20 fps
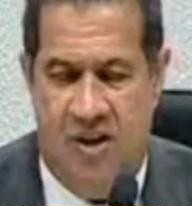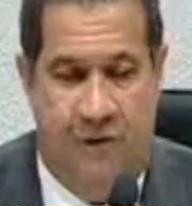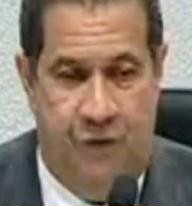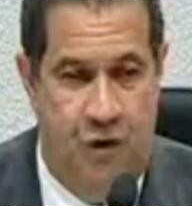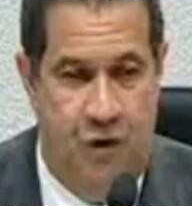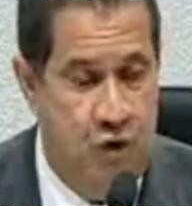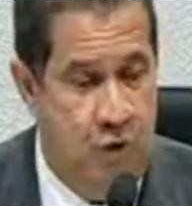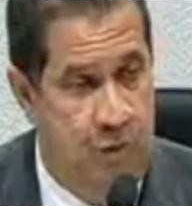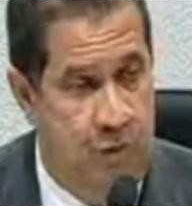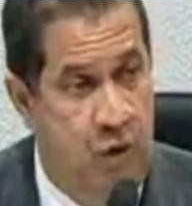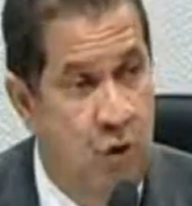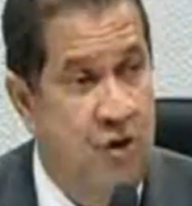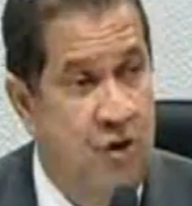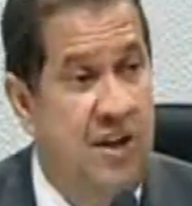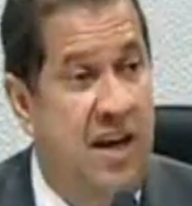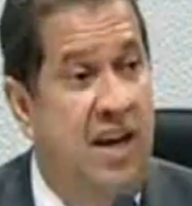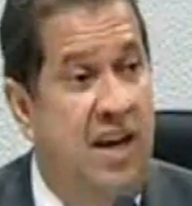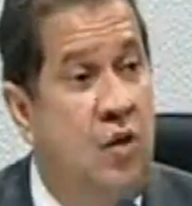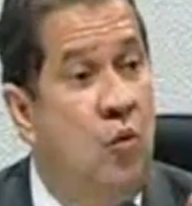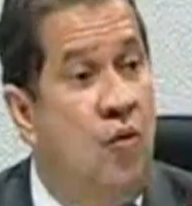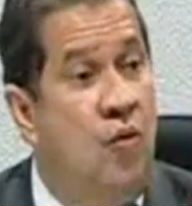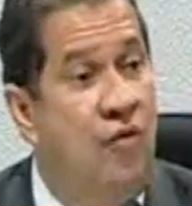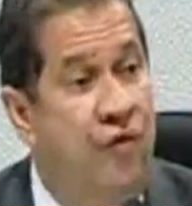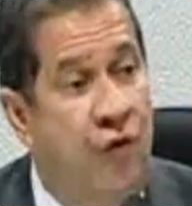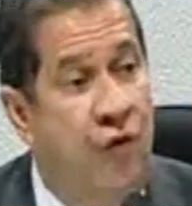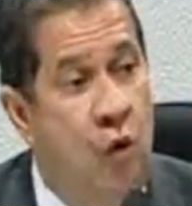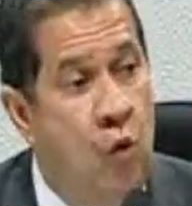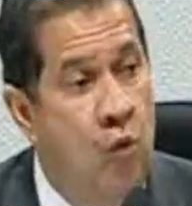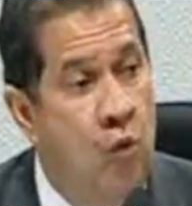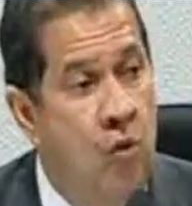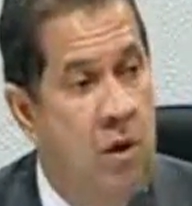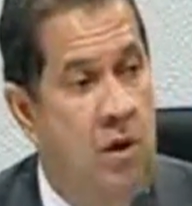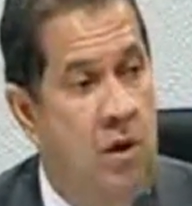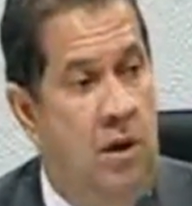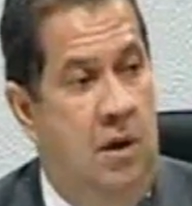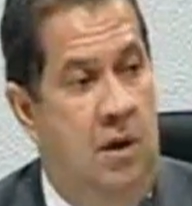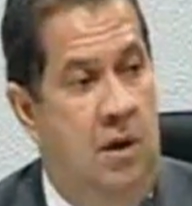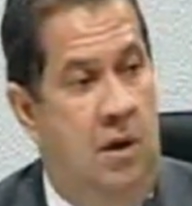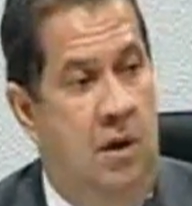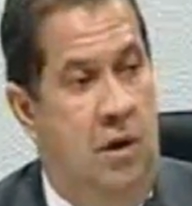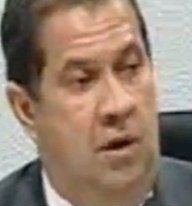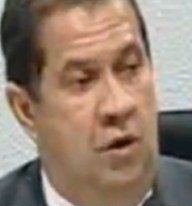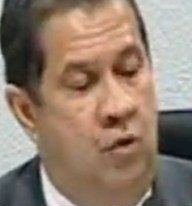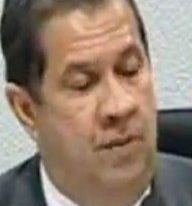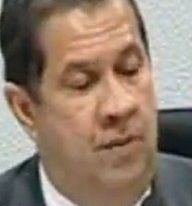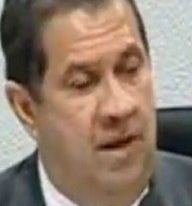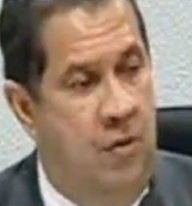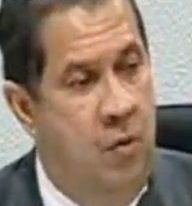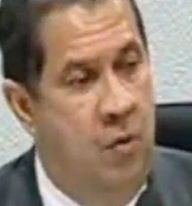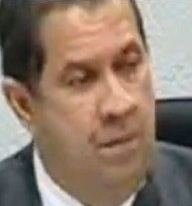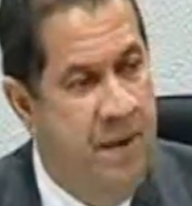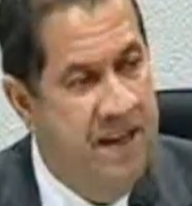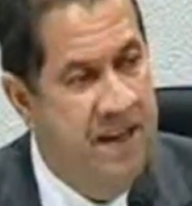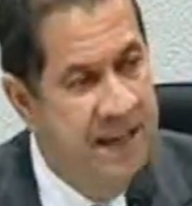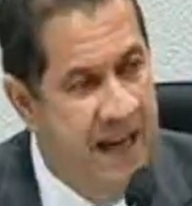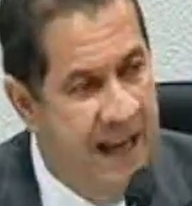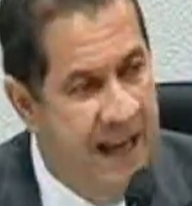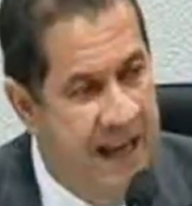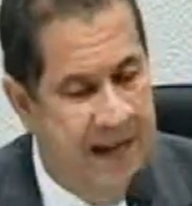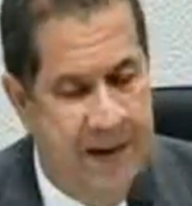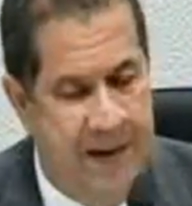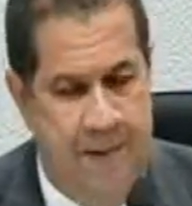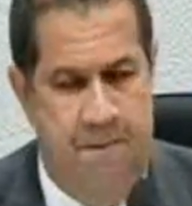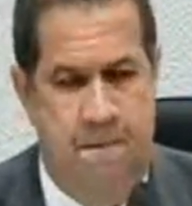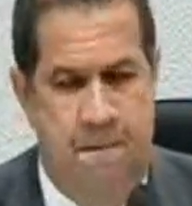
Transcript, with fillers: já foi distribuído, eu saí num voo de uma companhia aérea